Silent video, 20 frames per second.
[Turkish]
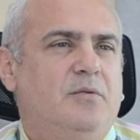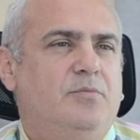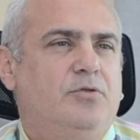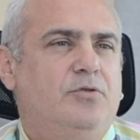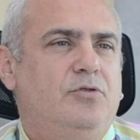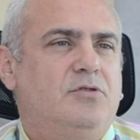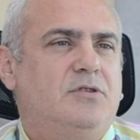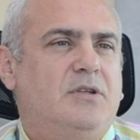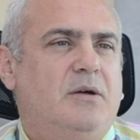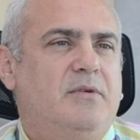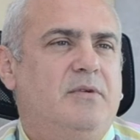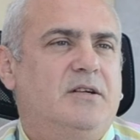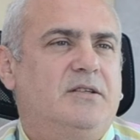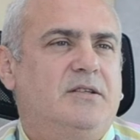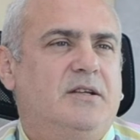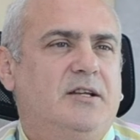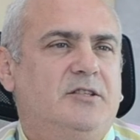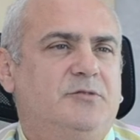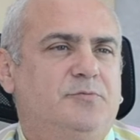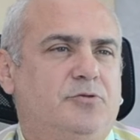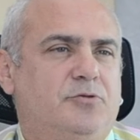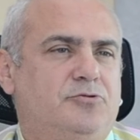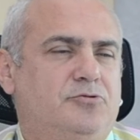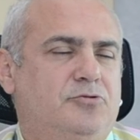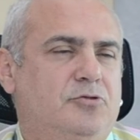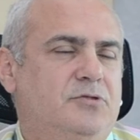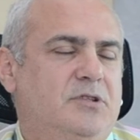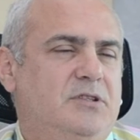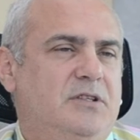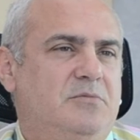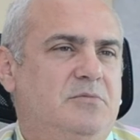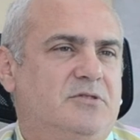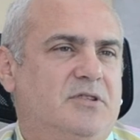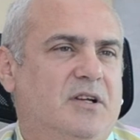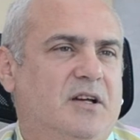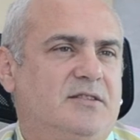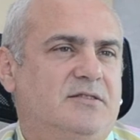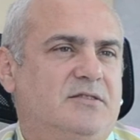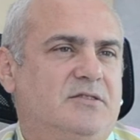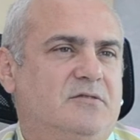Büyük damar transpozisyonu dediğimiz
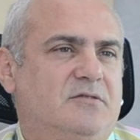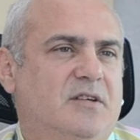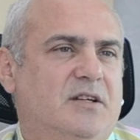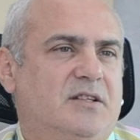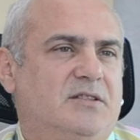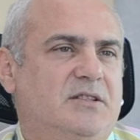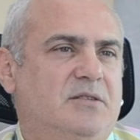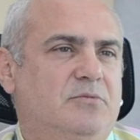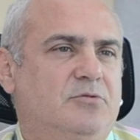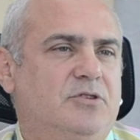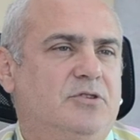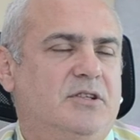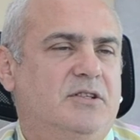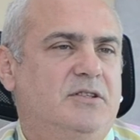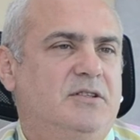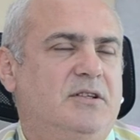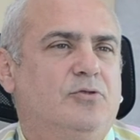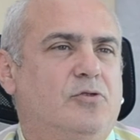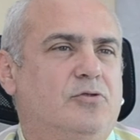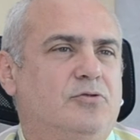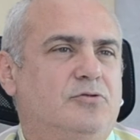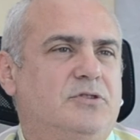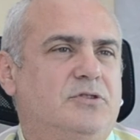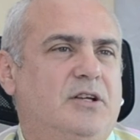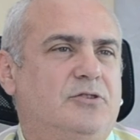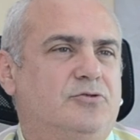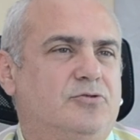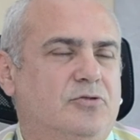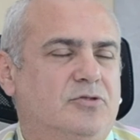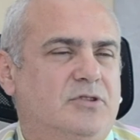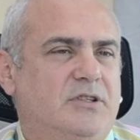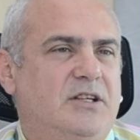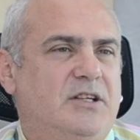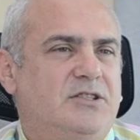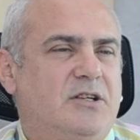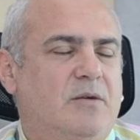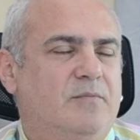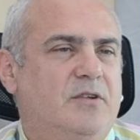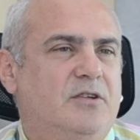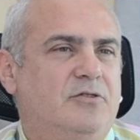rahatsızlıklarsa bunların doğduktan sonra
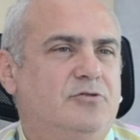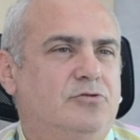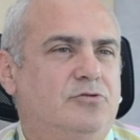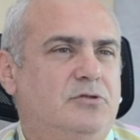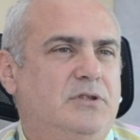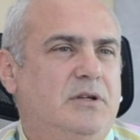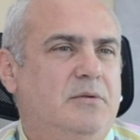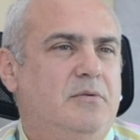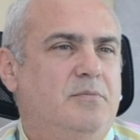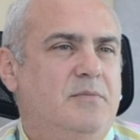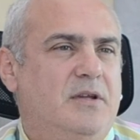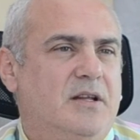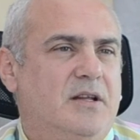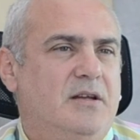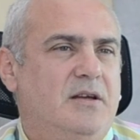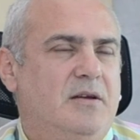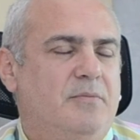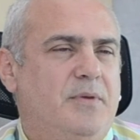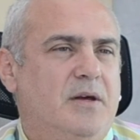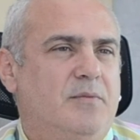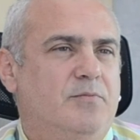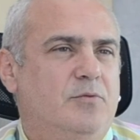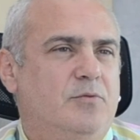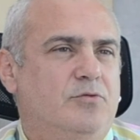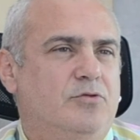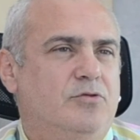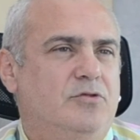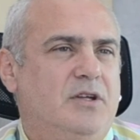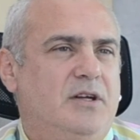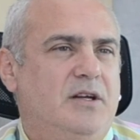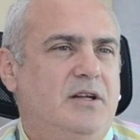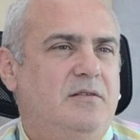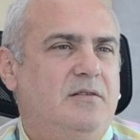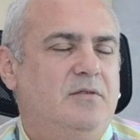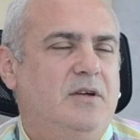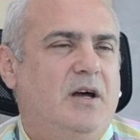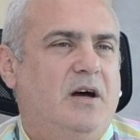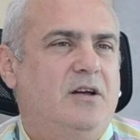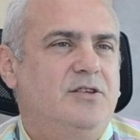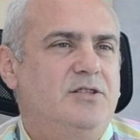yaşamlarını sürdürebilmeleri pek mümkün değil.
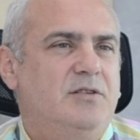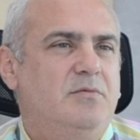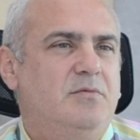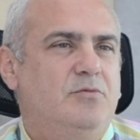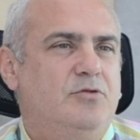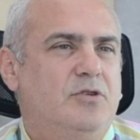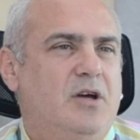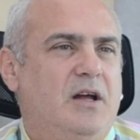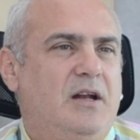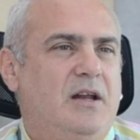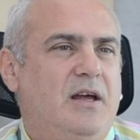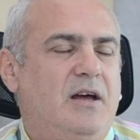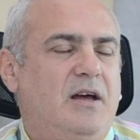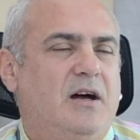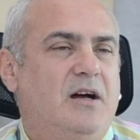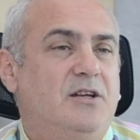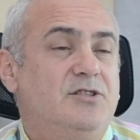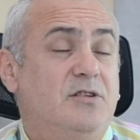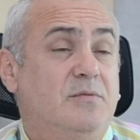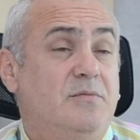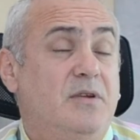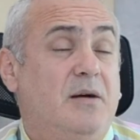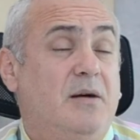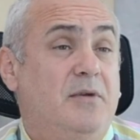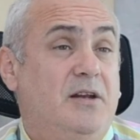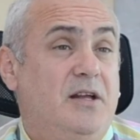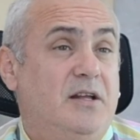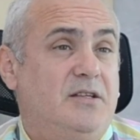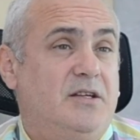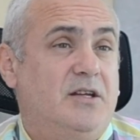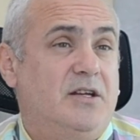Acil bir müdahale, acil bir ameliyat